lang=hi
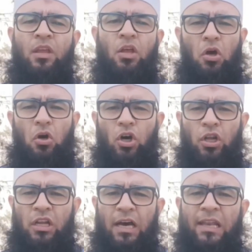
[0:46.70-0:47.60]
और
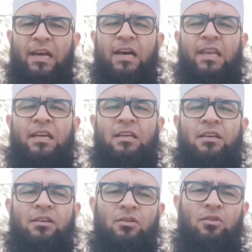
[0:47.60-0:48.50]
अलग अलग
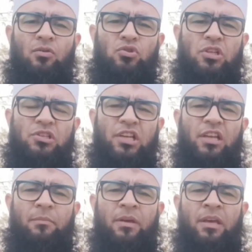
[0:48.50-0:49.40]
उस सिलसिले
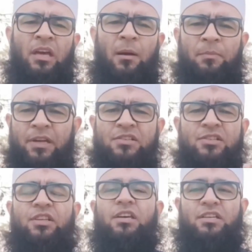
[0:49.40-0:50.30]
में अपडेट्स
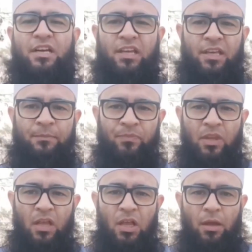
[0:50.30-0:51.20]
दिए जा रहे हैं
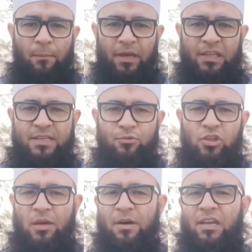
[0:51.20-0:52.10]
मैंने जब उनके
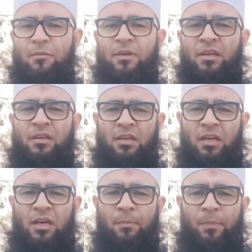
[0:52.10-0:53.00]
बारे में
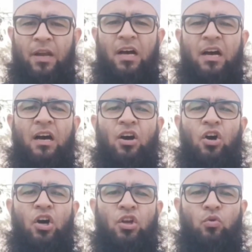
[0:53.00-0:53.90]
पढ़ा
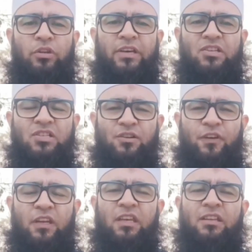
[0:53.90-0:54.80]
और उनके सफ़र
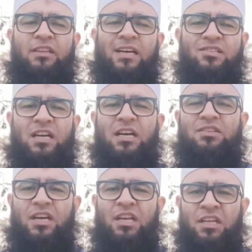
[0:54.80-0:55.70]
की दास्तान
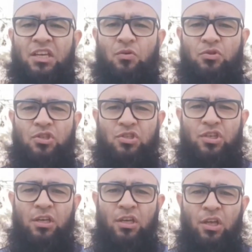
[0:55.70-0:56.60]
जानने की कोशिश की
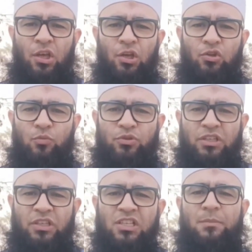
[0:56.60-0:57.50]
तो मुझे
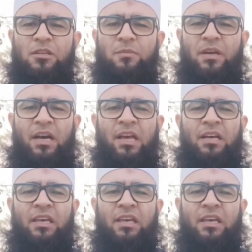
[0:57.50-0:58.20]
ये समझ में आया कि